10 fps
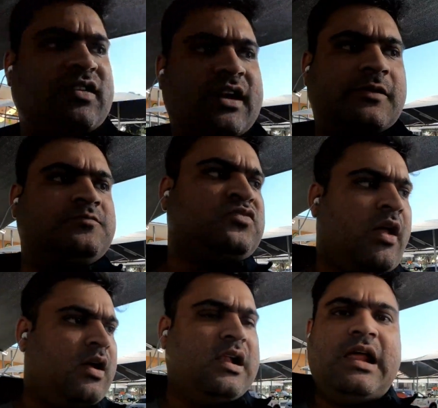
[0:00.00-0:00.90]
और सारा
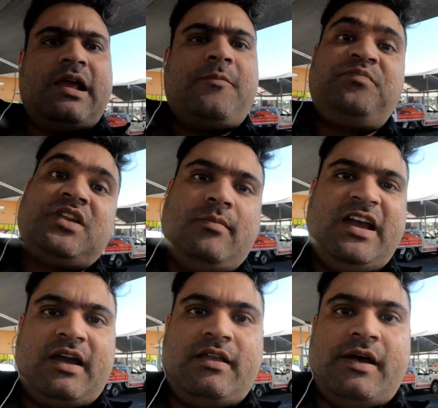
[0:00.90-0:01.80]
ले लिया
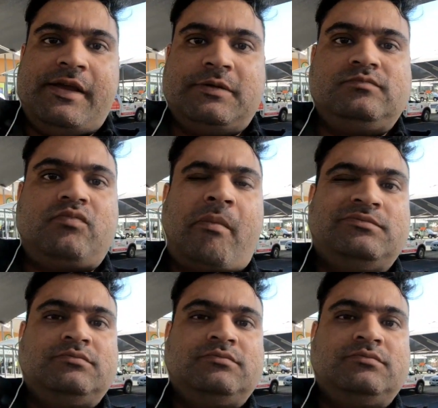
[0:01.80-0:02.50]
अभी आगे जा रहे हैं